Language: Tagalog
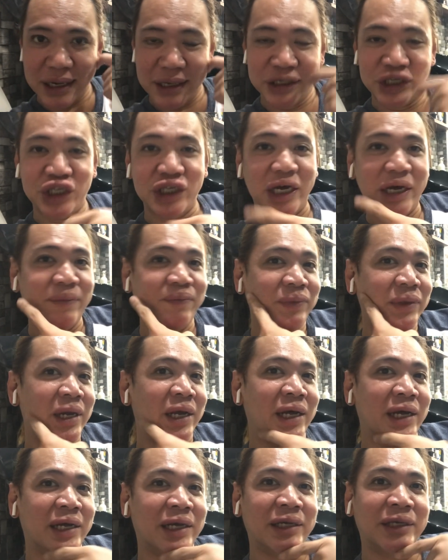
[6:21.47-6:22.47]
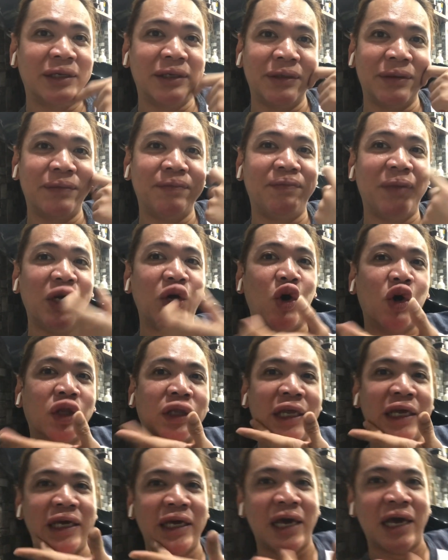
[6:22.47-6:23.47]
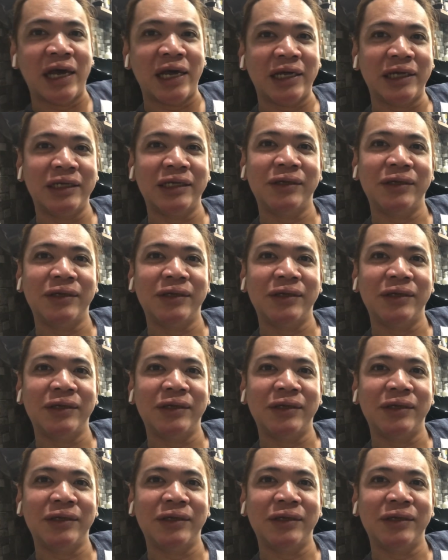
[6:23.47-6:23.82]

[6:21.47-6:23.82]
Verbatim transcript: shape ng bigote niya.